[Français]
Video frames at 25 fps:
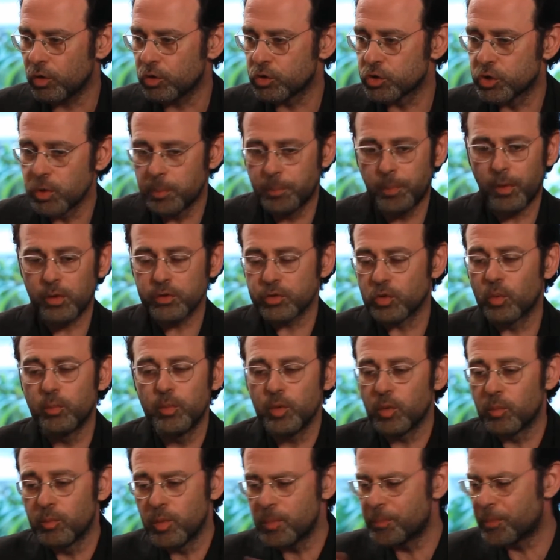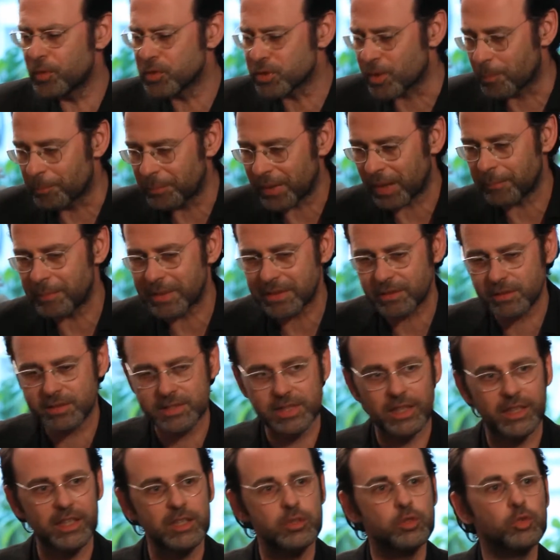je pense, on me, pose en
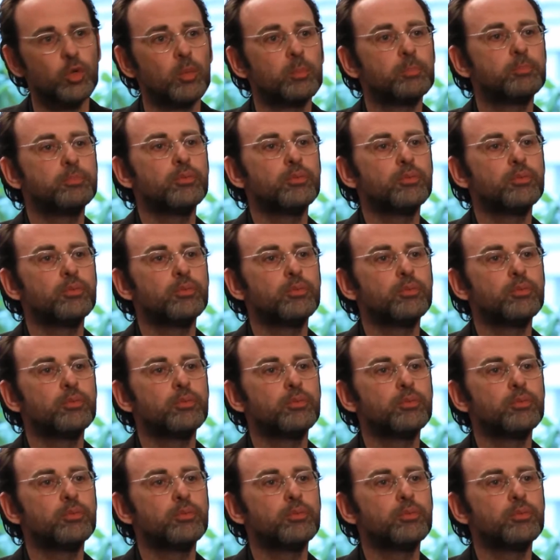permanence la question